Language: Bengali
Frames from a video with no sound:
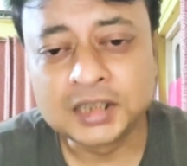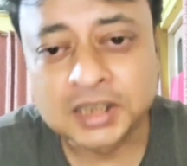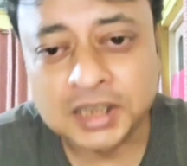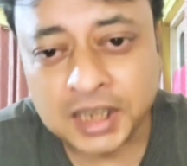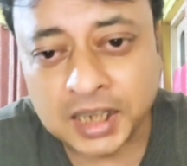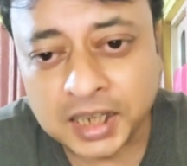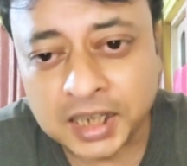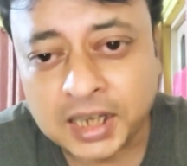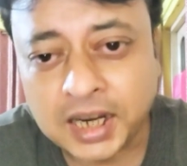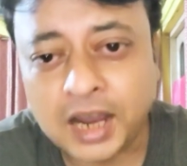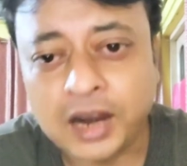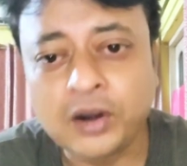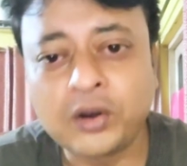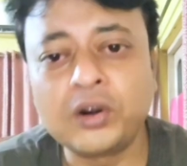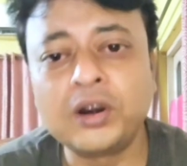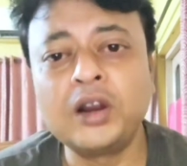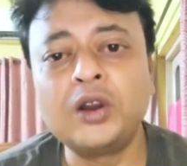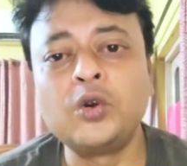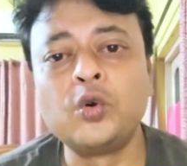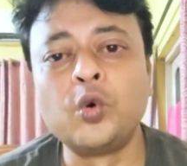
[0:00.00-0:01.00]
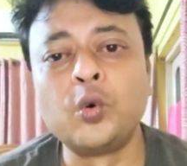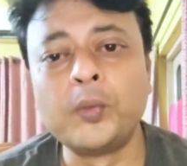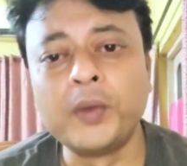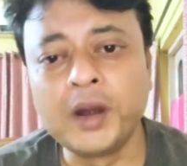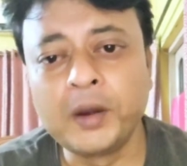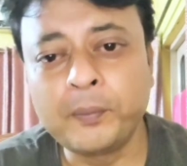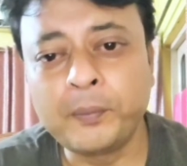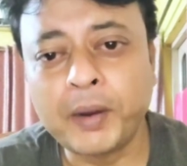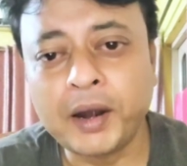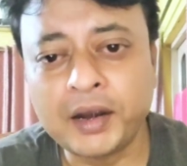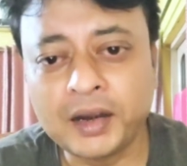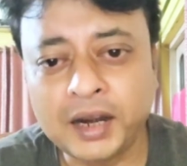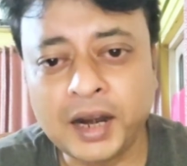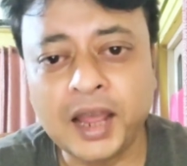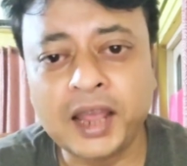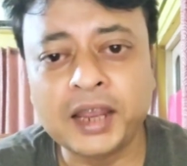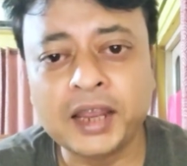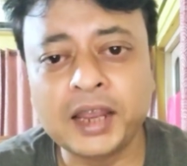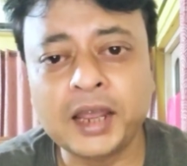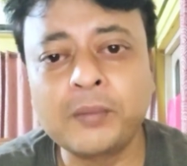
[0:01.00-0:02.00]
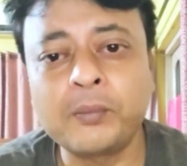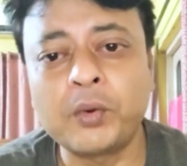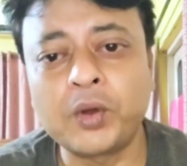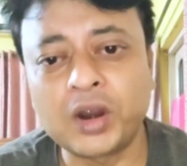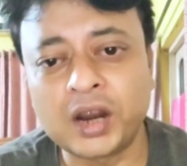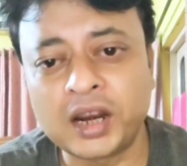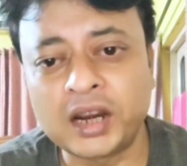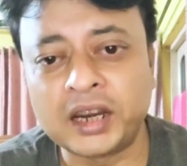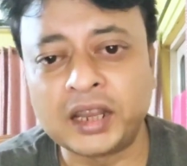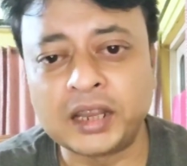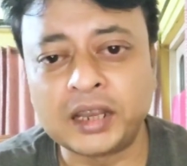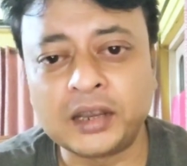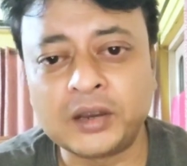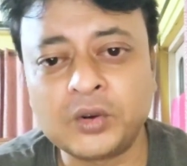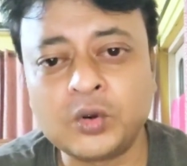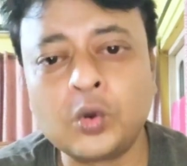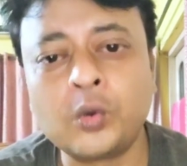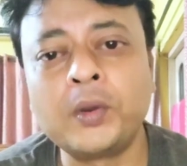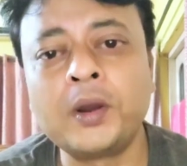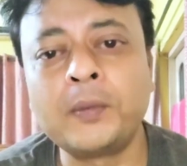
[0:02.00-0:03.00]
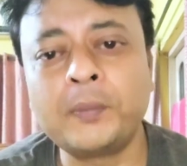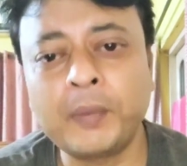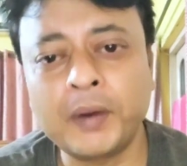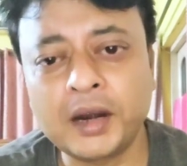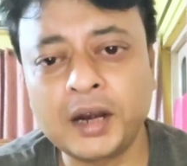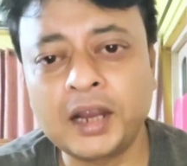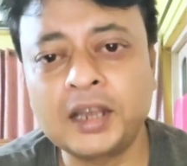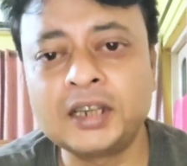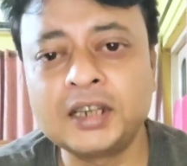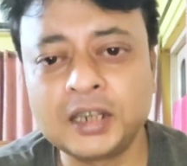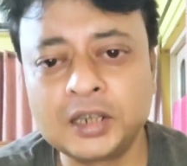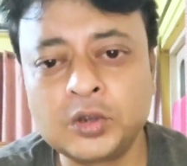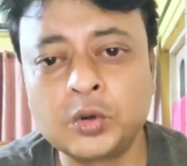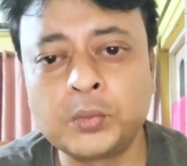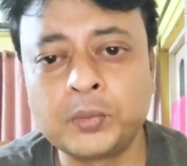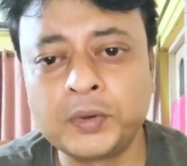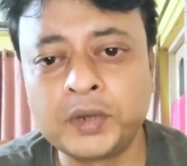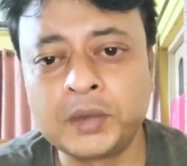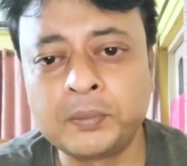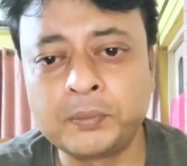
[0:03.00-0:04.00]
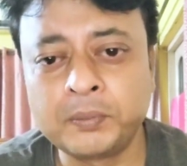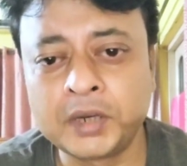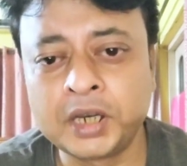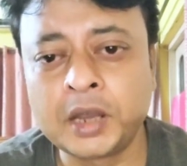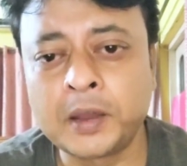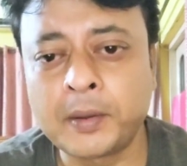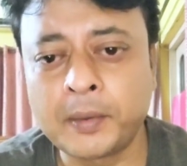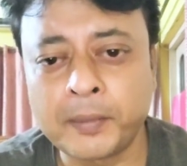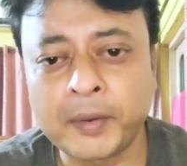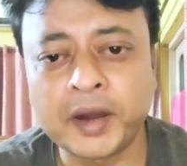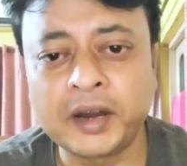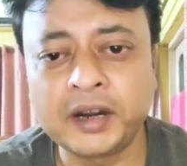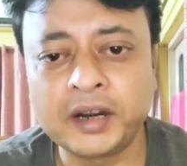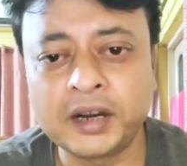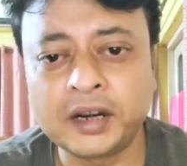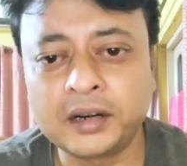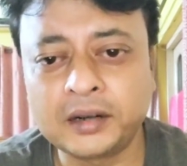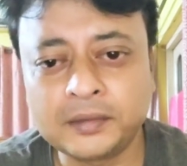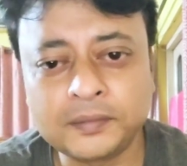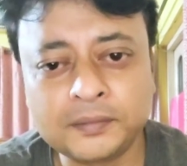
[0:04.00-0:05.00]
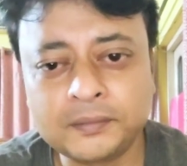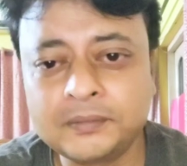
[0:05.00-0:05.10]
সেই কারণে নবীন পাটনায়ককে বলেনি নবীন পাটনায়ক যেহেতু বিজেপি মাইন্ডের